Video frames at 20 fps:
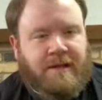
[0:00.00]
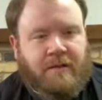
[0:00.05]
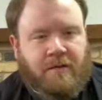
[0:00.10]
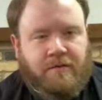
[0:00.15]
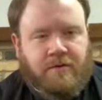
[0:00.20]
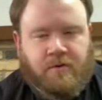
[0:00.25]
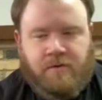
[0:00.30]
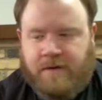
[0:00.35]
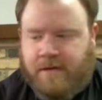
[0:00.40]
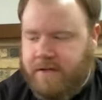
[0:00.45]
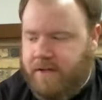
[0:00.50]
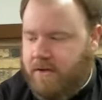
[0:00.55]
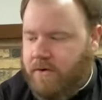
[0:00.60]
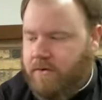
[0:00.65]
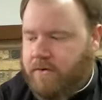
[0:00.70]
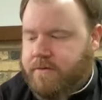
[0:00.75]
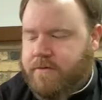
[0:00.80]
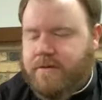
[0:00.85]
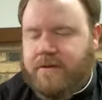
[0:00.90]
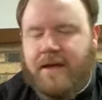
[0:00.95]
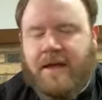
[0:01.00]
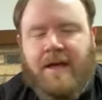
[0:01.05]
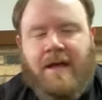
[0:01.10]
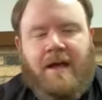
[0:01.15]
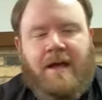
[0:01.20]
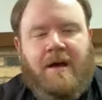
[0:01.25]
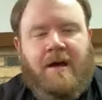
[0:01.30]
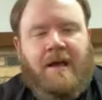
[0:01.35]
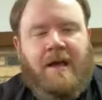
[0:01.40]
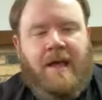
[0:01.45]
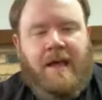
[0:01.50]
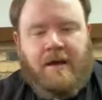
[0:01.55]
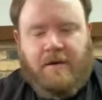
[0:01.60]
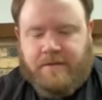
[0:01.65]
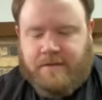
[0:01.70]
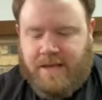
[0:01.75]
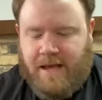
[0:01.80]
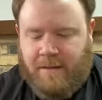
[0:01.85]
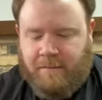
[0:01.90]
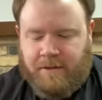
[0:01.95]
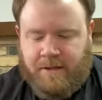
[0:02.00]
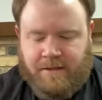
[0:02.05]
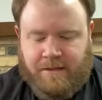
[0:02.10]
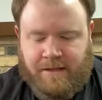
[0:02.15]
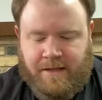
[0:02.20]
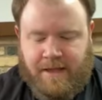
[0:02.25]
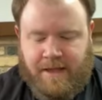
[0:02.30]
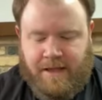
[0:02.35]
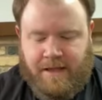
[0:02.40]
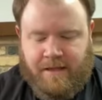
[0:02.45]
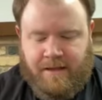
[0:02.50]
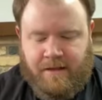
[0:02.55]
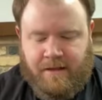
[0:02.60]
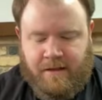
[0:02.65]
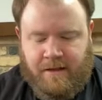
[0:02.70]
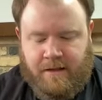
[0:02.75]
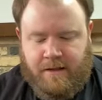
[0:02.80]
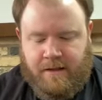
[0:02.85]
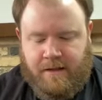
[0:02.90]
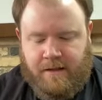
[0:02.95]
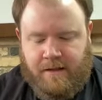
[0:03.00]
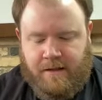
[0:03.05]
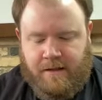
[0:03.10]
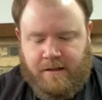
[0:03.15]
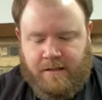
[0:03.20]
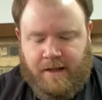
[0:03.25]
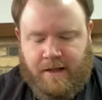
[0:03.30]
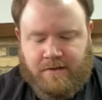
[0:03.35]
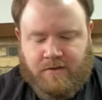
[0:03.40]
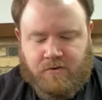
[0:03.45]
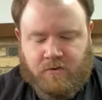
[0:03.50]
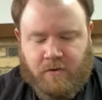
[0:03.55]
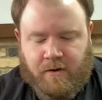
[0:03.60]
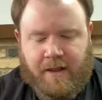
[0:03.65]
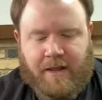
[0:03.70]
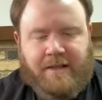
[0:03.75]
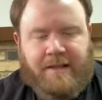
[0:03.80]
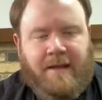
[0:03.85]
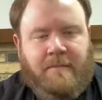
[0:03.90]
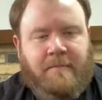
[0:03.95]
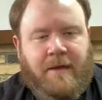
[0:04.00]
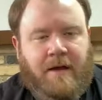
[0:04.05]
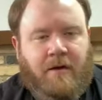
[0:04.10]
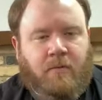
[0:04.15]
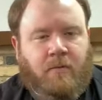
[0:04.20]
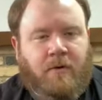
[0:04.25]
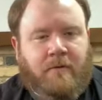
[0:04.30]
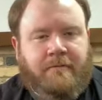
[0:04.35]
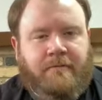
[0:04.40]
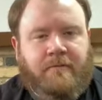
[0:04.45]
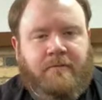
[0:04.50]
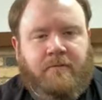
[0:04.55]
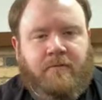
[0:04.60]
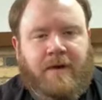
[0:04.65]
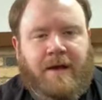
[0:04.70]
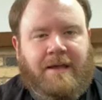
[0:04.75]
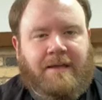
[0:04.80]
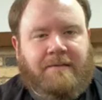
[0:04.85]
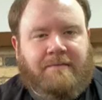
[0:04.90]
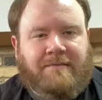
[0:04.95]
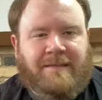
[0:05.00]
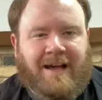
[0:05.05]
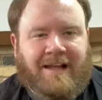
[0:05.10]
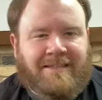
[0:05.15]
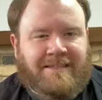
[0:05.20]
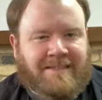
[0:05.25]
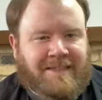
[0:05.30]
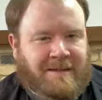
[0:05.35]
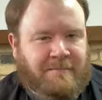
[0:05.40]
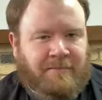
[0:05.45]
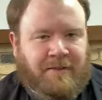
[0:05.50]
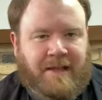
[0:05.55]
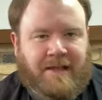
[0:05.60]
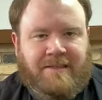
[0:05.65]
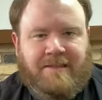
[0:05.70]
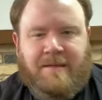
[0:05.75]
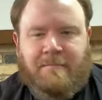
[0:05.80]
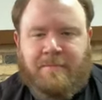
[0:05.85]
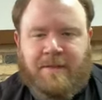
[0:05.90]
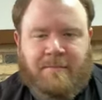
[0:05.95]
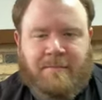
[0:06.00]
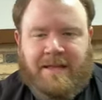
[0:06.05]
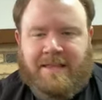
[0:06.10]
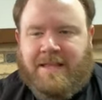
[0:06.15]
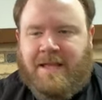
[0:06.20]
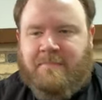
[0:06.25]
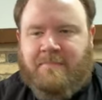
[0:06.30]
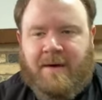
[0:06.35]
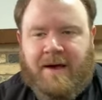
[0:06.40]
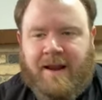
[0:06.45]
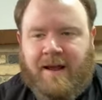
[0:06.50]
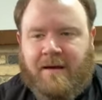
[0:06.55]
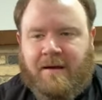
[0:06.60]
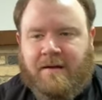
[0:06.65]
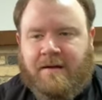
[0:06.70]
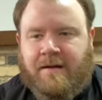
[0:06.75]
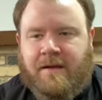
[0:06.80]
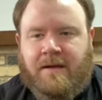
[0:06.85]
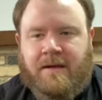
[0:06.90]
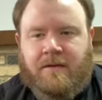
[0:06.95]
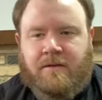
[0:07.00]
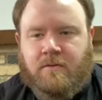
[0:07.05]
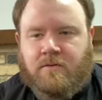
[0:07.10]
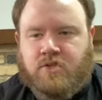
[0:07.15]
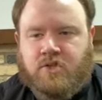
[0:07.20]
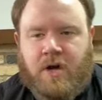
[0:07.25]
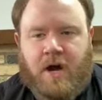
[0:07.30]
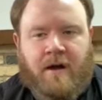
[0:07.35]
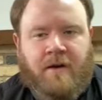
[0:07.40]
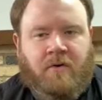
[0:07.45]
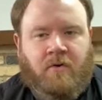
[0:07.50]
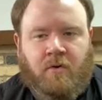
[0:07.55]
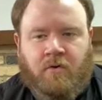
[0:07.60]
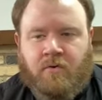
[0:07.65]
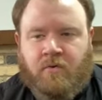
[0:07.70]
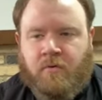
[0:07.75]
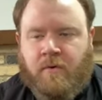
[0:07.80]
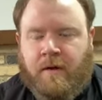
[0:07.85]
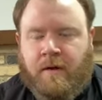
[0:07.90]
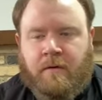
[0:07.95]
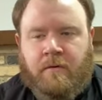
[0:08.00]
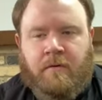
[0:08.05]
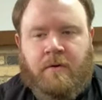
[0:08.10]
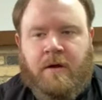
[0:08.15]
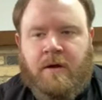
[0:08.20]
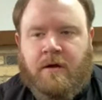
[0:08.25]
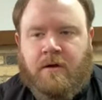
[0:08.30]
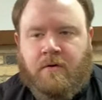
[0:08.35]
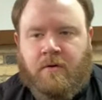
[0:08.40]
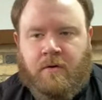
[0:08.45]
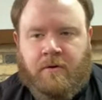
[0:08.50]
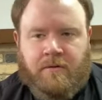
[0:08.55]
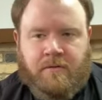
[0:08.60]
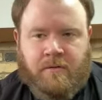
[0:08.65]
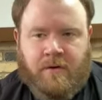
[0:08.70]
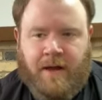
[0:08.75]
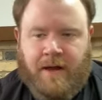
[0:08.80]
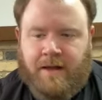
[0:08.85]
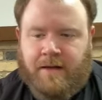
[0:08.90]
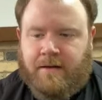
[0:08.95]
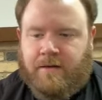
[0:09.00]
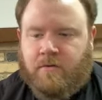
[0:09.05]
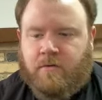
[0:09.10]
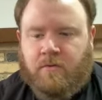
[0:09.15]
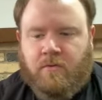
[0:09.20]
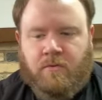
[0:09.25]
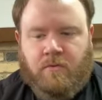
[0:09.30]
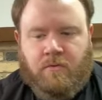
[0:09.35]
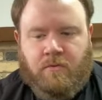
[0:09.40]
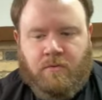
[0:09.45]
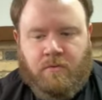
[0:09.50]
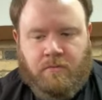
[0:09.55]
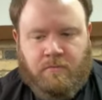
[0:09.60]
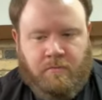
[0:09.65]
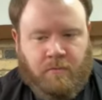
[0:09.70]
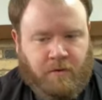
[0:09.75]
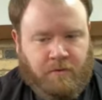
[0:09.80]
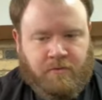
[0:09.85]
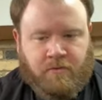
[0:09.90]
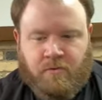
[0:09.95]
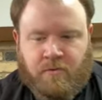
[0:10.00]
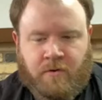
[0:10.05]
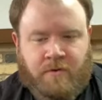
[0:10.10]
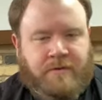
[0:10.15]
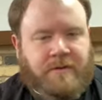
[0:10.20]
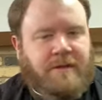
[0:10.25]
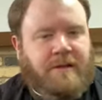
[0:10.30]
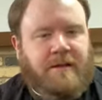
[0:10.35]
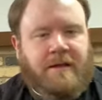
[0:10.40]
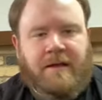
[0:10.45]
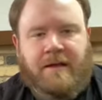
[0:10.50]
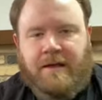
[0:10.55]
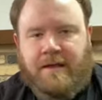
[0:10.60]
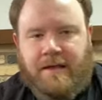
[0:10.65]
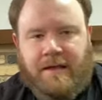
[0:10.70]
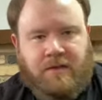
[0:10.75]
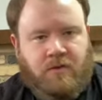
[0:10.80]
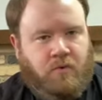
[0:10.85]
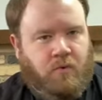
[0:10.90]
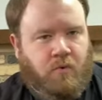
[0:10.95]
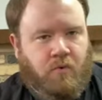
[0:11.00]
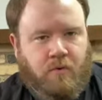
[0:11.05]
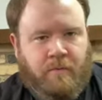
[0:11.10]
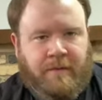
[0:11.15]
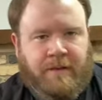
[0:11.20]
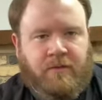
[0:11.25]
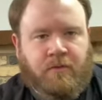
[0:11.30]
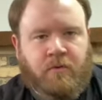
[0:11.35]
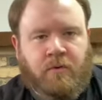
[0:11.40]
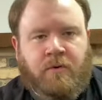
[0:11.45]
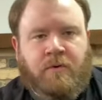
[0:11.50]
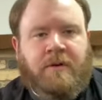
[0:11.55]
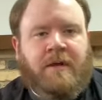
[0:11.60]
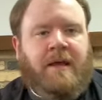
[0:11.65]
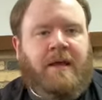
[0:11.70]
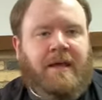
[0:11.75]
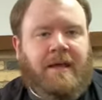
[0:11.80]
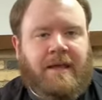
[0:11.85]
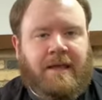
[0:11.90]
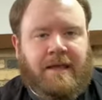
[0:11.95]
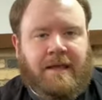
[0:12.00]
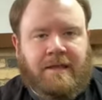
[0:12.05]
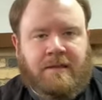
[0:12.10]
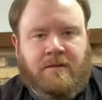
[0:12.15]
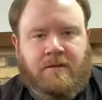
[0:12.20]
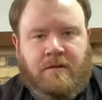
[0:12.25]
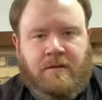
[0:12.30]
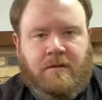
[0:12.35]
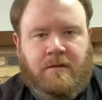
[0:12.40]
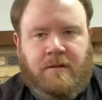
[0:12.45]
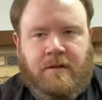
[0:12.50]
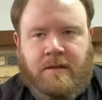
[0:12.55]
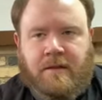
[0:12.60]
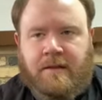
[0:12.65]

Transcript: y los críticos. Ellos hablan que la historia de Beowulf fue tan simple, simplemente para luchar contra, contra monstruos en su juventud y en,